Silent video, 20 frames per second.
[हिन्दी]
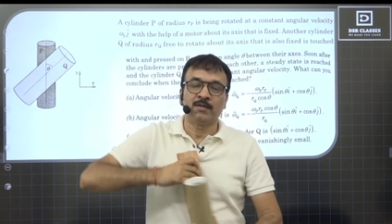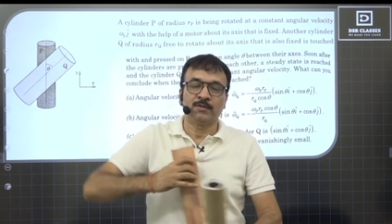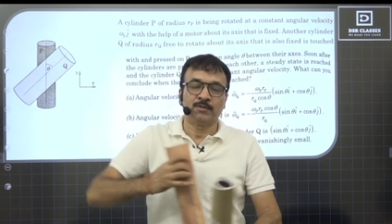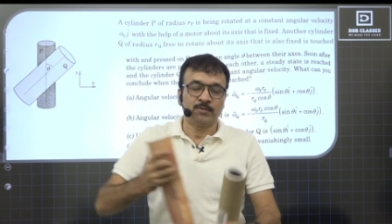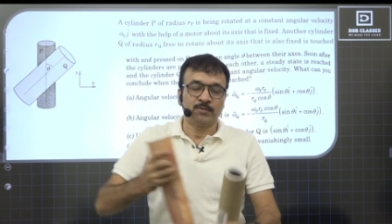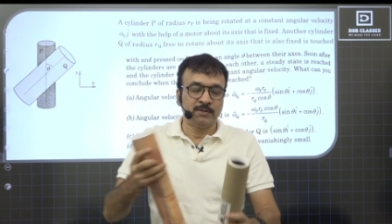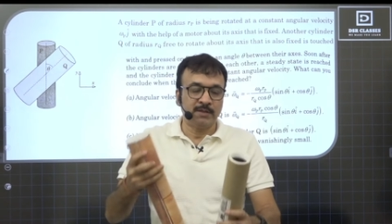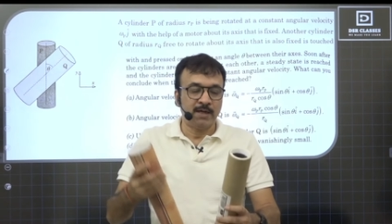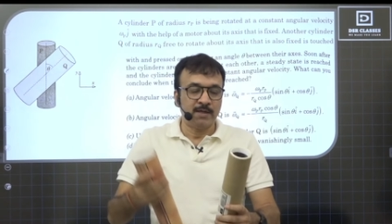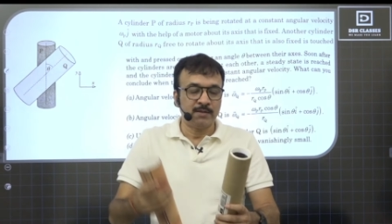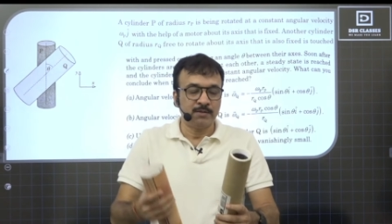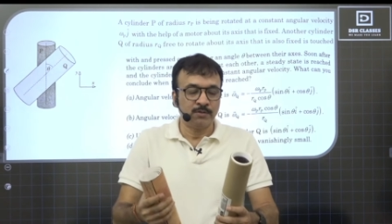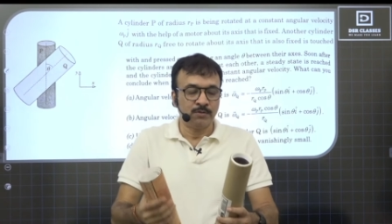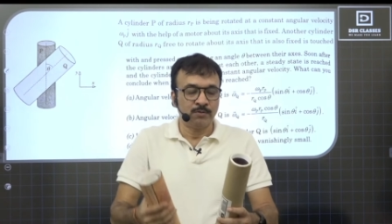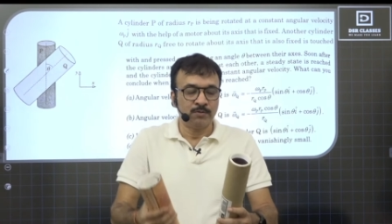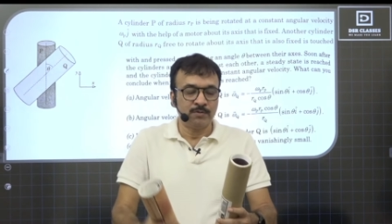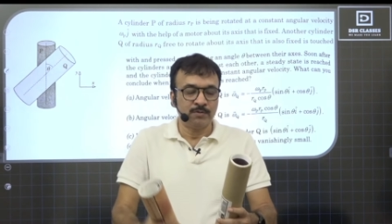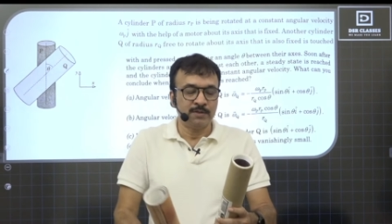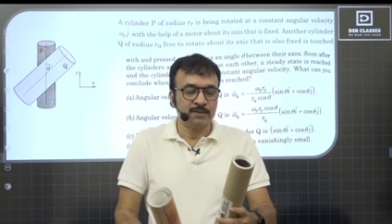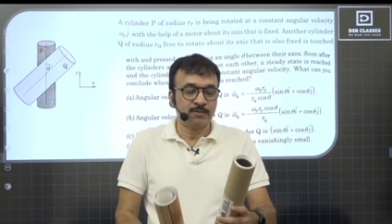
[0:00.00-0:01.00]
तो ध्यान
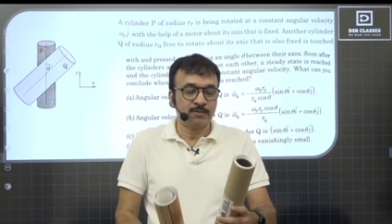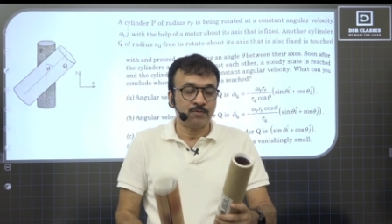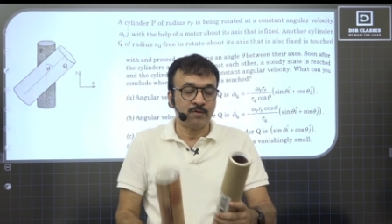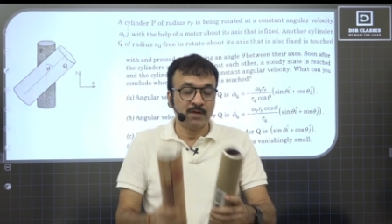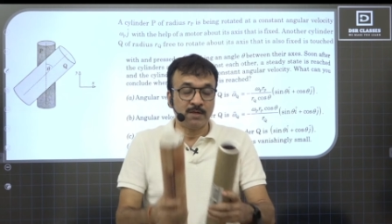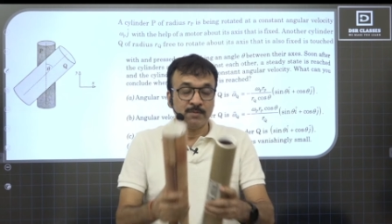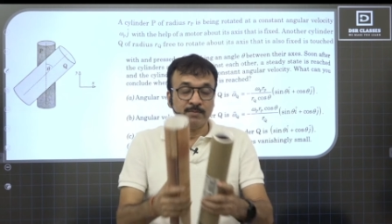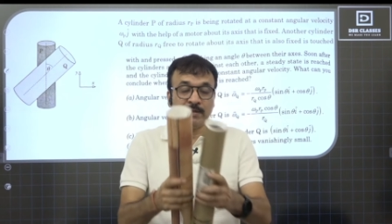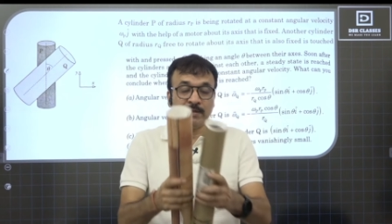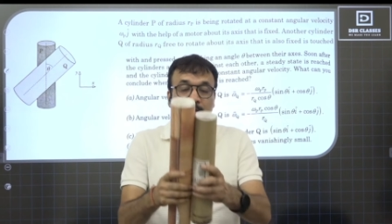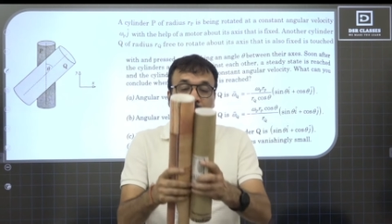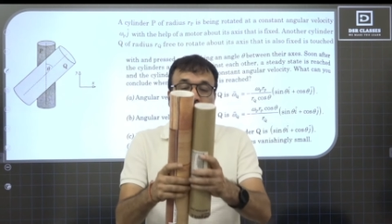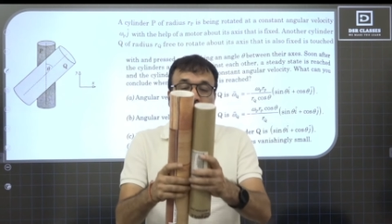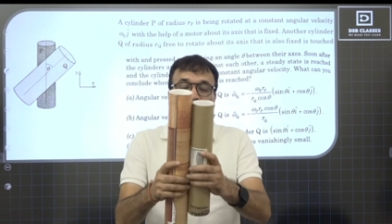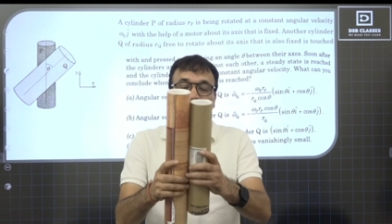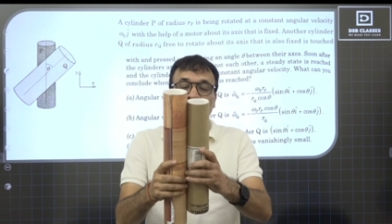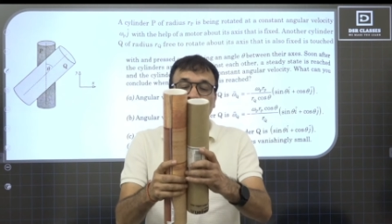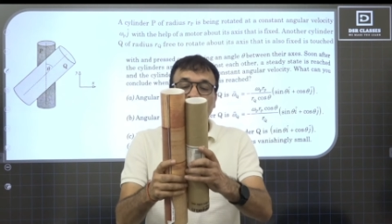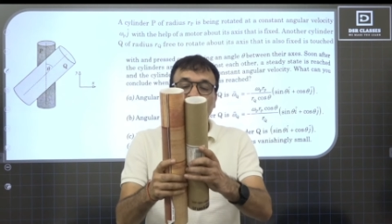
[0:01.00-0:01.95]
दो इसको अगर मैंने एंटी